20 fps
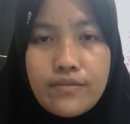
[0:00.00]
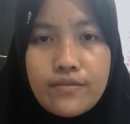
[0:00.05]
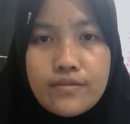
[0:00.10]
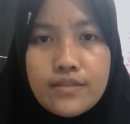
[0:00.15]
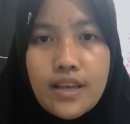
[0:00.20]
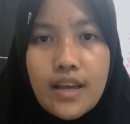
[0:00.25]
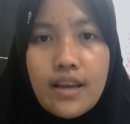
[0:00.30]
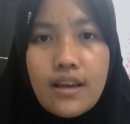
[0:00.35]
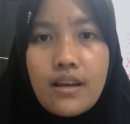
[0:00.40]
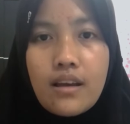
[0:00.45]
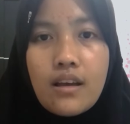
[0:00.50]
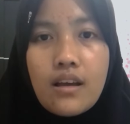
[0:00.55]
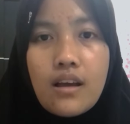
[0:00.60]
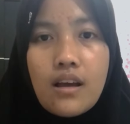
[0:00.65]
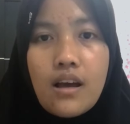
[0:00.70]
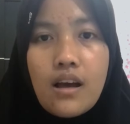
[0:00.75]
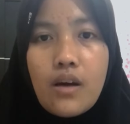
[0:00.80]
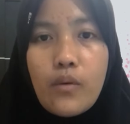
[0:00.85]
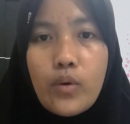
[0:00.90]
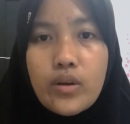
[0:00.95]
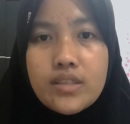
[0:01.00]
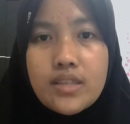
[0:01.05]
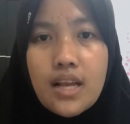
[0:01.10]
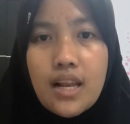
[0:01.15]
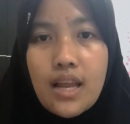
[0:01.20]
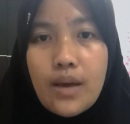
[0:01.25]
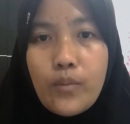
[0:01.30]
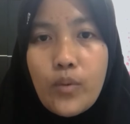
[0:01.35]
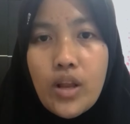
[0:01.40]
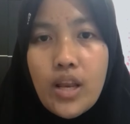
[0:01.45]
Saya,
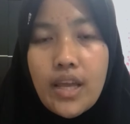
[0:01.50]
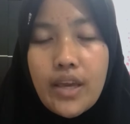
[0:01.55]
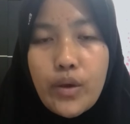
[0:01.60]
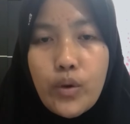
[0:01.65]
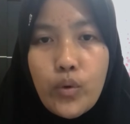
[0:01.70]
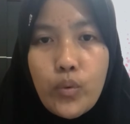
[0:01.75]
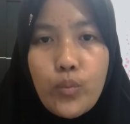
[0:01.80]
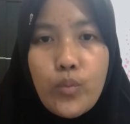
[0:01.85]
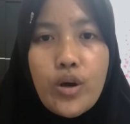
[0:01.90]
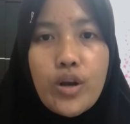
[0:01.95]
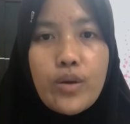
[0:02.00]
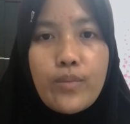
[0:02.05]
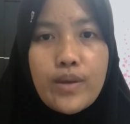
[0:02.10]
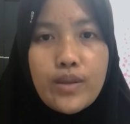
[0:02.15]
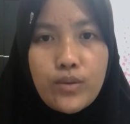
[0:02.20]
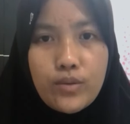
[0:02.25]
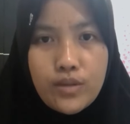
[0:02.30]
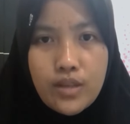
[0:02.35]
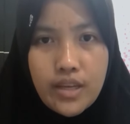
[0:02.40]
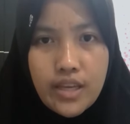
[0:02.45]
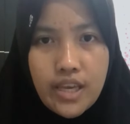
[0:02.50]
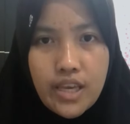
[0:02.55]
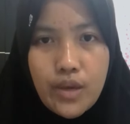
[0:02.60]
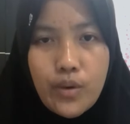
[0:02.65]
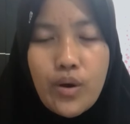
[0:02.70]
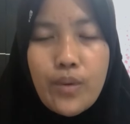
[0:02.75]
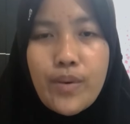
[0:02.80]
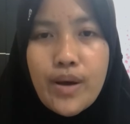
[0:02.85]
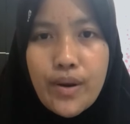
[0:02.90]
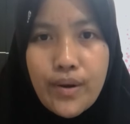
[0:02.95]
wassalamualaikum warahmatullahi
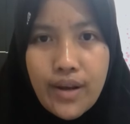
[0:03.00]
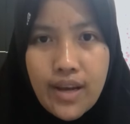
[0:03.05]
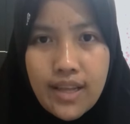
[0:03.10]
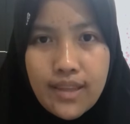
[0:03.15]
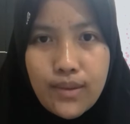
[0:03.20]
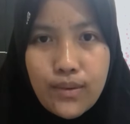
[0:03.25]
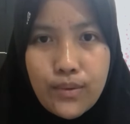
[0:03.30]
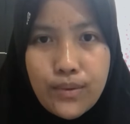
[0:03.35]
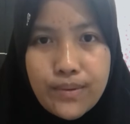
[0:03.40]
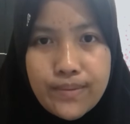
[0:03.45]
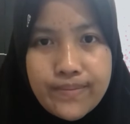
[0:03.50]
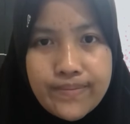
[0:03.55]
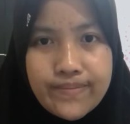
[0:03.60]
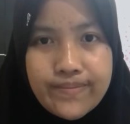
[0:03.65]
wabarakatuh.